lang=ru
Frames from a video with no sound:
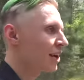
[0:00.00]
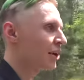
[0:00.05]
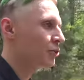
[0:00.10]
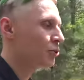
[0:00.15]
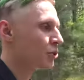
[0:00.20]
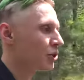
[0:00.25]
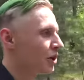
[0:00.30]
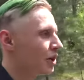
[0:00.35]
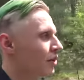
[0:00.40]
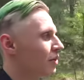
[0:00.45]

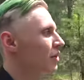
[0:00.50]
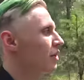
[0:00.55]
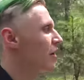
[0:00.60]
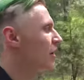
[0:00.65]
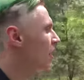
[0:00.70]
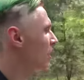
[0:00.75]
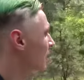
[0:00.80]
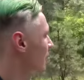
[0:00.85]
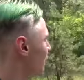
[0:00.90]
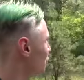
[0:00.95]
который, го-
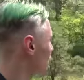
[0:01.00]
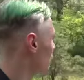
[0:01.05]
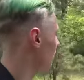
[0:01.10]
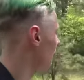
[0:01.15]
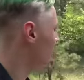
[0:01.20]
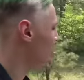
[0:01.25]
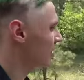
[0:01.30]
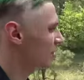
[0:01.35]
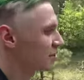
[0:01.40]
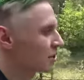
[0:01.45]
который
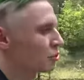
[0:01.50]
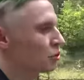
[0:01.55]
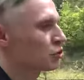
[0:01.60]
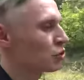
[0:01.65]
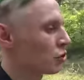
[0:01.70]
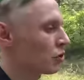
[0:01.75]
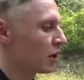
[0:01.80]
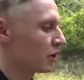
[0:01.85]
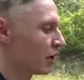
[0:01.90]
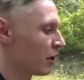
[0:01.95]
говорится, то,
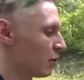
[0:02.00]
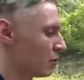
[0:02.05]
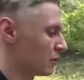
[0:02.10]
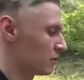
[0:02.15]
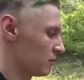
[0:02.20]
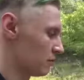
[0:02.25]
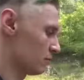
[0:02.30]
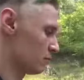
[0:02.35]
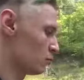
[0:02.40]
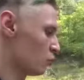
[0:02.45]
что когда
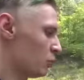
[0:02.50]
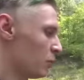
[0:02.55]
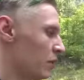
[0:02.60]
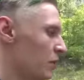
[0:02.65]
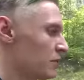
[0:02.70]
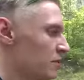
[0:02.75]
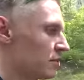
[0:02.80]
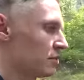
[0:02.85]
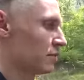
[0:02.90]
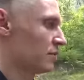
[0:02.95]
он дома
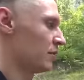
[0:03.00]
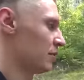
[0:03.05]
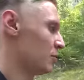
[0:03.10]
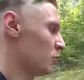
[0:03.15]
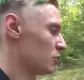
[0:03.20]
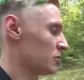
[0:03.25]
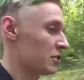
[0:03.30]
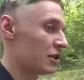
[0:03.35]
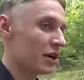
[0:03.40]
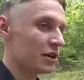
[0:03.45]

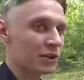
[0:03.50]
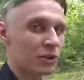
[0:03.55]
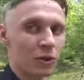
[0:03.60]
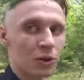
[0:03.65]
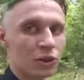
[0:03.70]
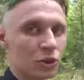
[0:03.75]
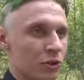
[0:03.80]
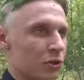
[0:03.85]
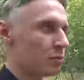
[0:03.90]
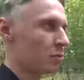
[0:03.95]
идет срать,
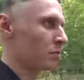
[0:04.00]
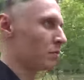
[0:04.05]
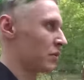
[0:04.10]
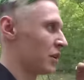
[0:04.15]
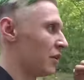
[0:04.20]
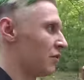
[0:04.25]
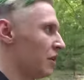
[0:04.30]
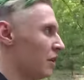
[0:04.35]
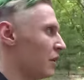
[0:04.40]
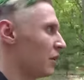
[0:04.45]
короче, он
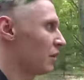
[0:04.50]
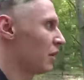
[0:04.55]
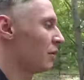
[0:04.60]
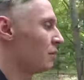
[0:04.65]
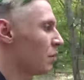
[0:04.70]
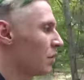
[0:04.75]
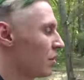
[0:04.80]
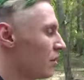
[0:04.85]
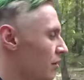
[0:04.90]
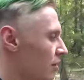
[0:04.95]
мгновенно
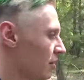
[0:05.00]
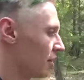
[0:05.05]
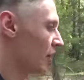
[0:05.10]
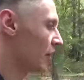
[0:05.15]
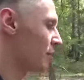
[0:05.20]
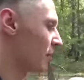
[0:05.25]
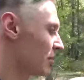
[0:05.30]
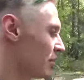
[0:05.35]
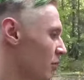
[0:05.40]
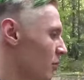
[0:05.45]
телепорти-
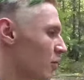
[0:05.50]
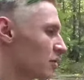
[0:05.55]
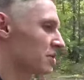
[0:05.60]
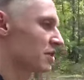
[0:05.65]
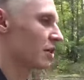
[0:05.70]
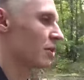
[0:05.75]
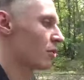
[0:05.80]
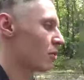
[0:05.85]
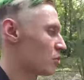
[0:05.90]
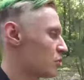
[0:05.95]
телепортируется,
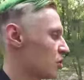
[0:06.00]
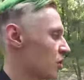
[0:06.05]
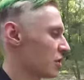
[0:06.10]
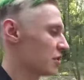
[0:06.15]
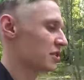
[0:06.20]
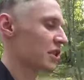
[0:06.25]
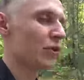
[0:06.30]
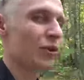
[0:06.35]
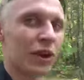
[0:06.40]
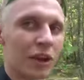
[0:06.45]
короче, к
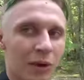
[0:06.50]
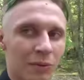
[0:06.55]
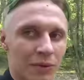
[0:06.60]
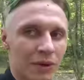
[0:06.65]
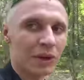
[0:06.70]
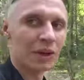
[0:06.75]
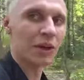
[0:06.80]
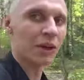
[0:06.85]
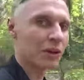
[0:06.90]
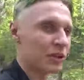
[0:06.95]
сталкерам
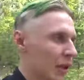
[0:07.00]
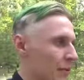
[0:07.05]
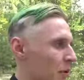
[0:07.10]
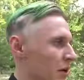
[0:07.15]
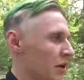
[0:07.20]
где бы